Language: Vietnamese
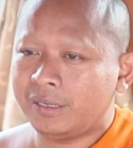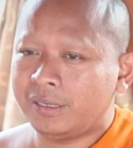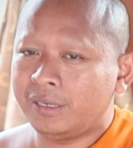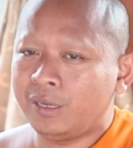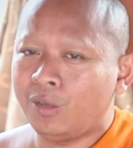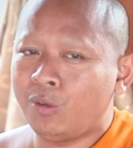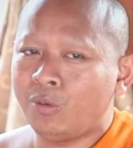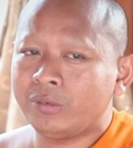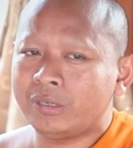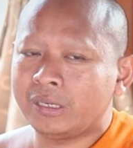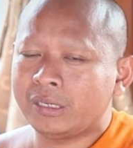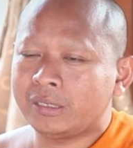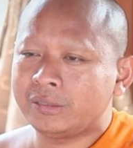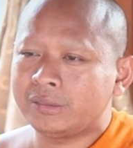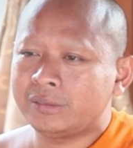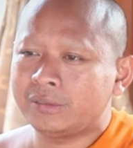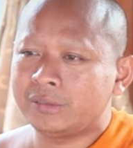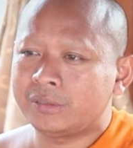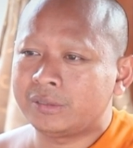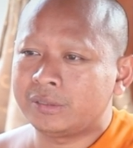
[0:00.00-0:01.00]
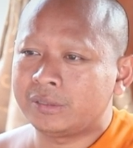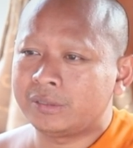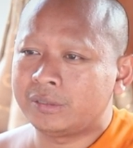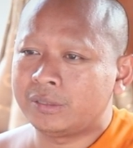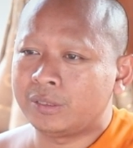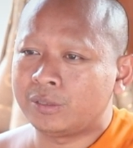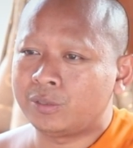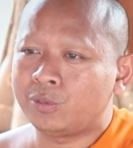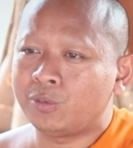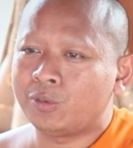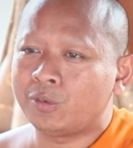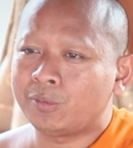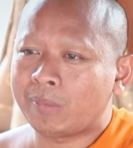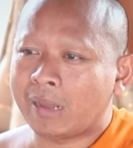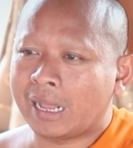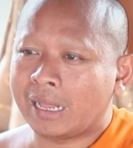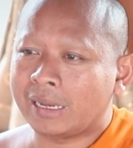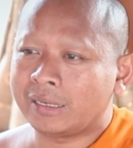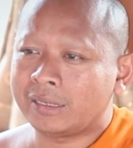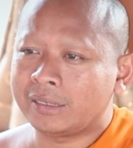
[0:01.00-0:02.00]
lâu nâng từ tu
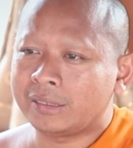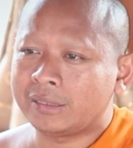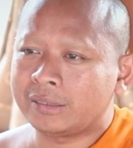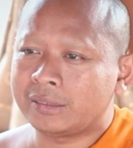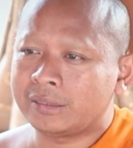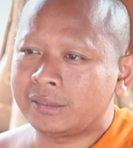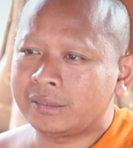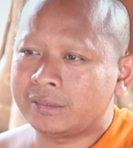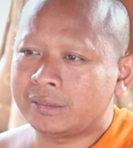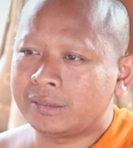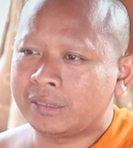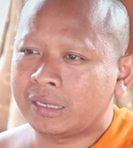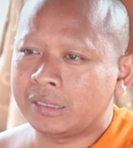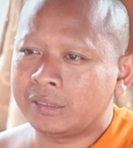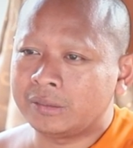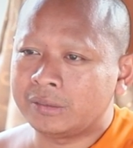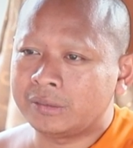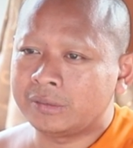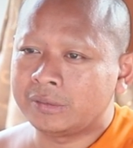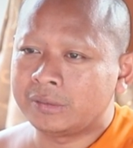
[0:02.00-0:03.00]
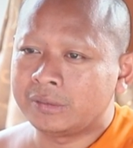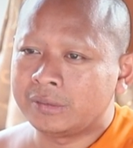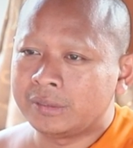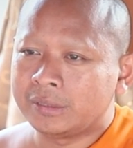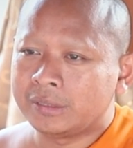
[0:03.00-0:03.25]
bàn nơi